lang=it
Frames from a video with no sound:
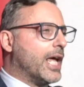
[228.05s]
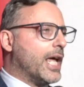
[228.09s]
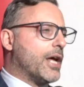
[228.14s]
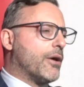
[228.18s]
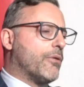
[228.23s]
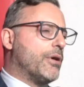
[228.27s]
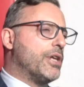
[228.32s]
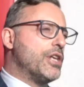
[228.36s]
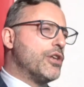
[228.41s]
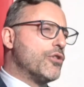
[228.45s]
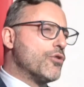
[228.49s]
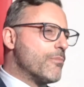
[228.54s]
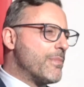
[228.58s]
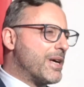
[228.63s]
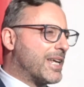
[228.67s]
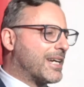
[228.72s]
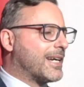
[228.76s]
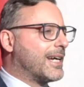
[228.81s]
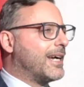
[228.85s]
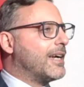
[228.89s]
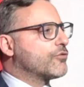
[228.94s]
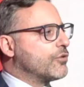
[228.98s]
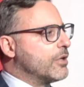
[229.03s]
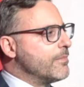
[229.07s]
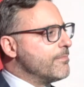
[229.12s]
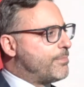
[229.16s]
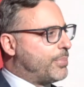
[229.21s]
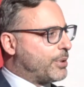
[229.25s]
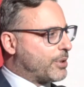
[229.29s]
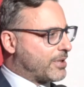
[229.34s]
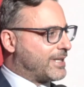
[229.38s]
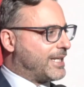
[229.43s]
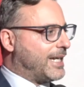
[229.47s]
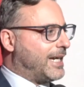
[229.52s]
quindi in un mercato
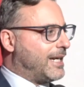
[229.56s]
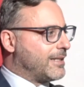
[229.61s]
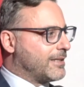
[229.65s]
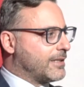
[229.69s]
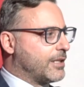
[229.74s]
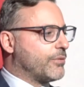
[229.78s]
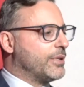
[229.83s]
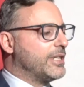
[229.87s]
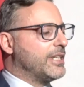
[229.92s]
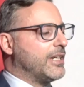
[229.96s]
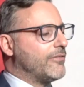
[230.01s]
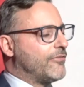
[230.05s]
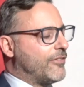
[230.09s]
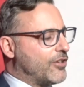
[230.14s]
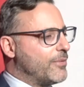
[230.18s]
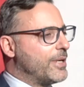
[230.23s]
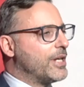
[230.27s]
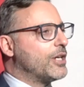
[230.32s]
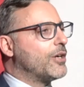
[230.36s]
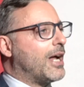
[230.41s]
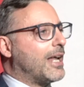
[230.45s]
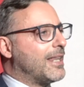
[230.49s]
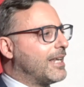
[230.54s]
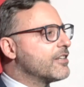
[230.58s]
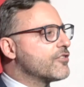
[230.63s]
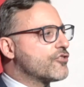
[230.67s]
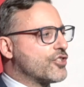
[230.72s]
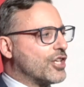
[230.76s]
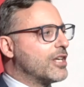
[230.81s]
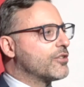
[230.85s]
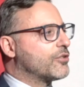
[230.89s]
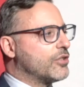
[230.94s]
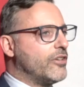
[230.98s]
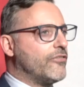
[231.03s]
importante, quindi Alfa Romeo ha
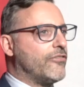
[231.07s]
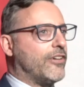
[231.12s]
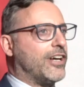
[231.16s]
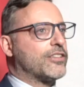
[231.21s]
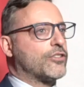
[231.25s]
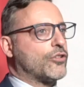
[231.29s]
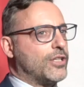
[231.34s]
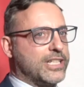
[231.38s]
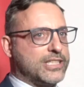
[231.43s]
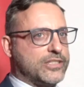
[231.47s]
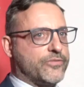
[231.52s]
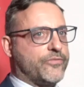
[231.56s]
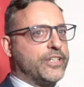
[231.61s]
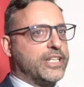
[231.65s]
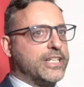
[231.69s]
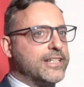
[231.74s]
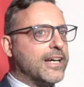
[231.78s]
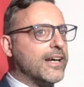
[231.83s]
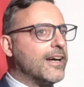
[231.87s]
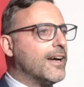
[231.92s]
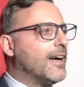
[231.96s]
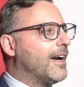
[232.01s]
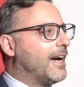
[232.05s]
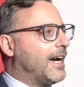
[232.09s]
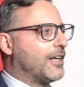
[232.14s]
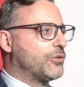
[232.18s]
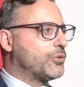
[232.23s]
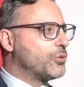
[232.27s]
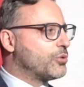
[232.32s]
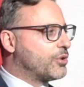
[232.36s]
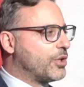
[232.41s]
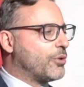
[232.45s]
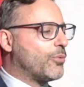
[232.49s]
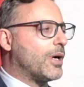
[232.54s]
lanciato di fatto la sfida a
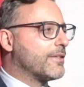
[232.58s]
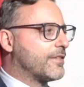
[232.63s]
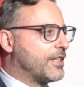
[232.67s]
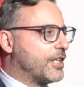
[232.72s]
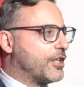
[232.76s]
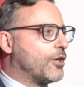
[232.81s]
tutti quanti i